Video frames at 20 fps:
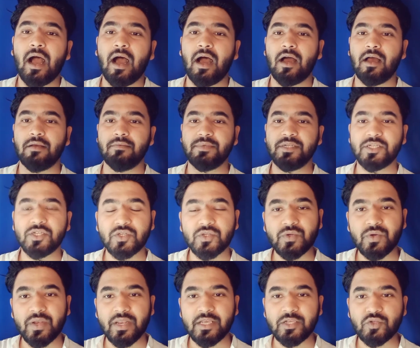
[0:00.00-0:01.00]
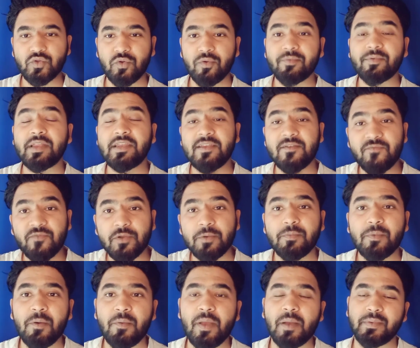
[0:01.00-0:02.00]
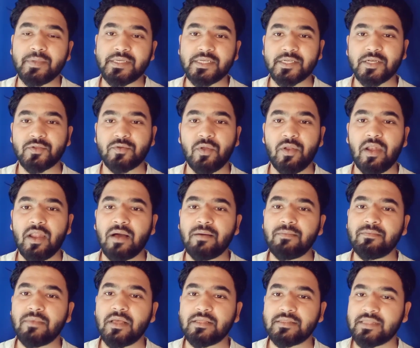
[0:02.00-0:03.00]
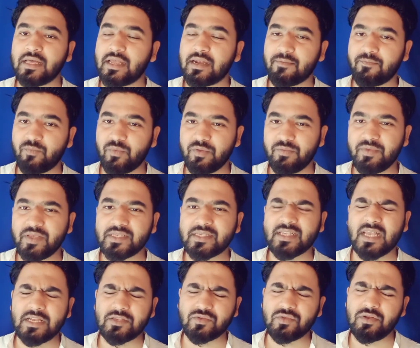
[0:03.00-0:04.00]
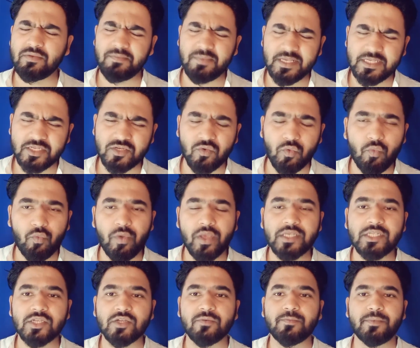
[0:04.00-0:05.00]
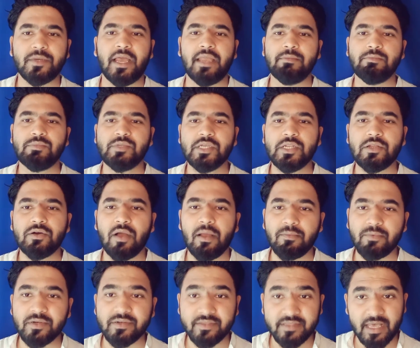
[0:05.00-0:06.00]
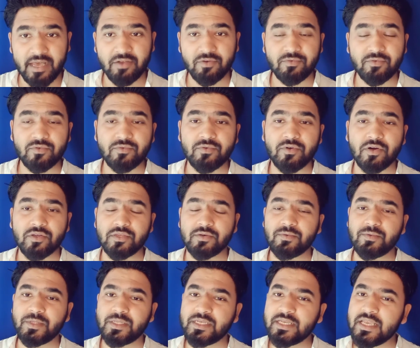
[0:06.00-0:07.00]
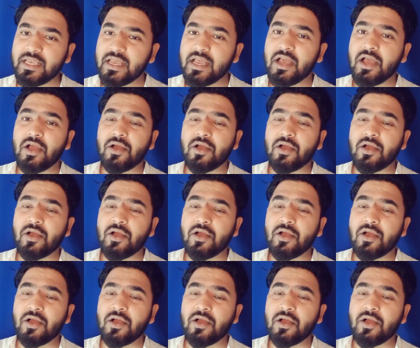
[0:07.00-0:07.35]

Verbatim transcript: আর বিশেষ করে শুভমকে ডিফারেন্টভাবে আবিষ্কার করলাম তার প্রিভিয়াস কাজগুলো বেস্ট ওয়েস্ট অফ টাইম ছিল এবং দারুণ কথা বলছি